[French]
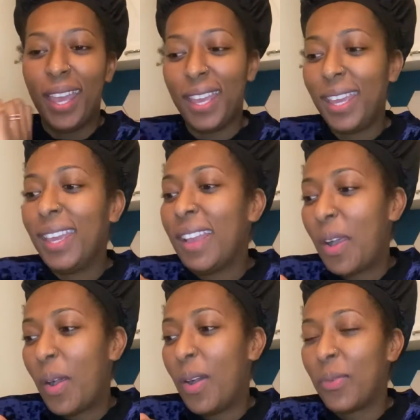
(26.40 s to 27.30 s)
Et
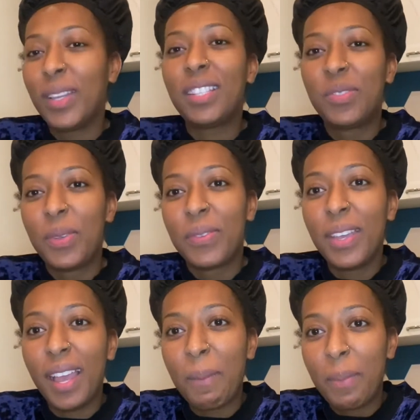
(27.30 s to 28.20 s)
en fait, je vais
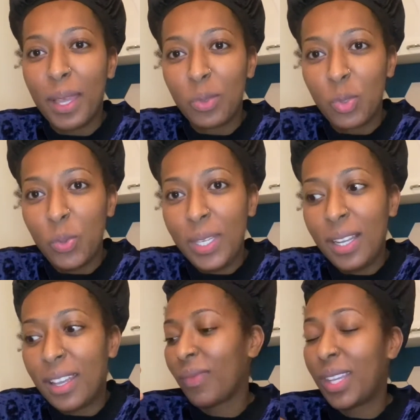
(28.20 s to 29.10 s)
faire un bain
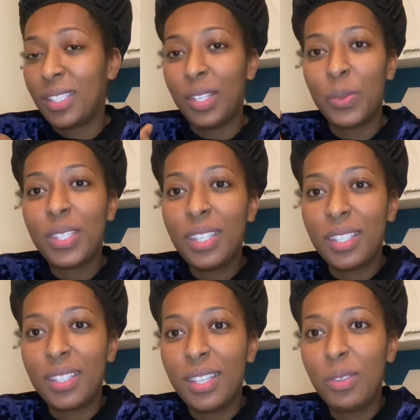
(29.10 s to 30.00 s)
d'huile. J'ai aussi
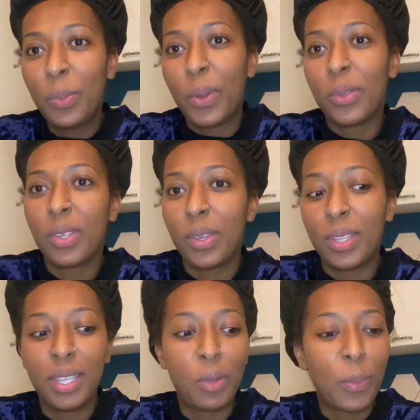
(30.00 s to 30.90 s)
décidé de prendre euh,
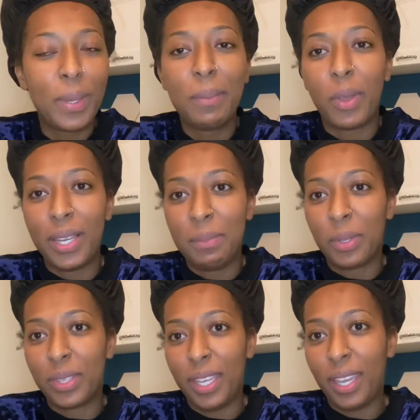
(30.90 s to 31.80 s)
des compléments
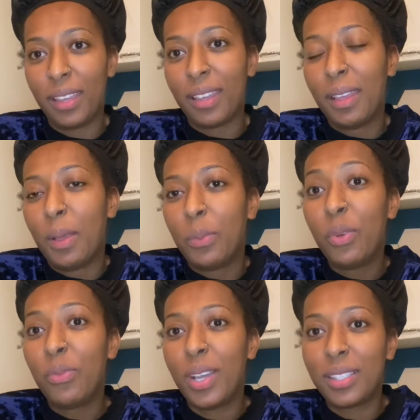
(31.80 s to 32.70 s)
alimentaires
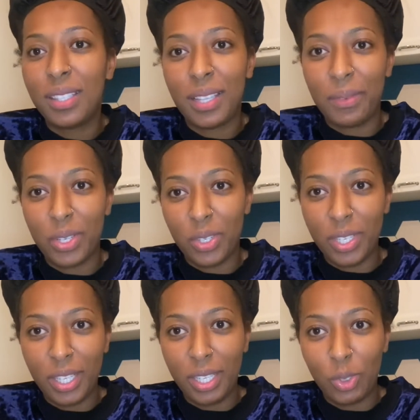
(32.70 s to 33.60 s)
pour voir si ça va
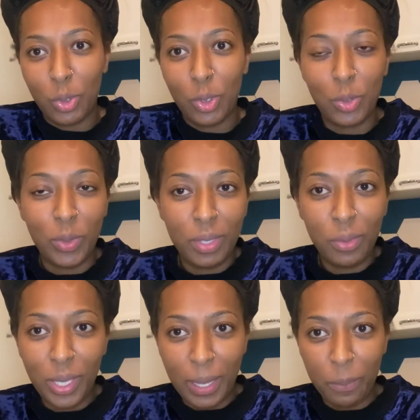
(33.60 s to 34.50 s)
changer quelque chose au
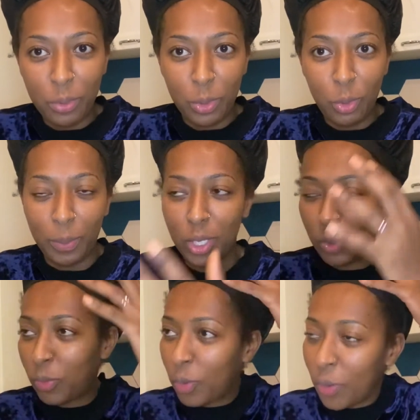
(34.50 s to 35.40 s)
niveau de la pousse de mes
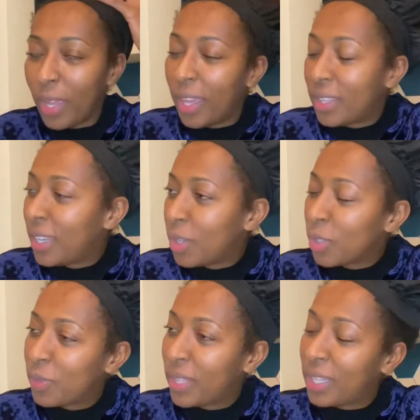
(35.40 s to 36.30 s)
cheveux. D'ailleurs,
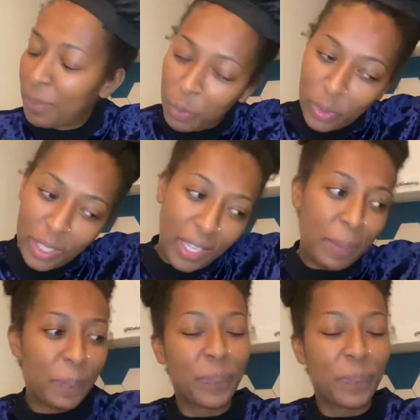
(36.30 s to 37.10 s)
je vais te les montrer.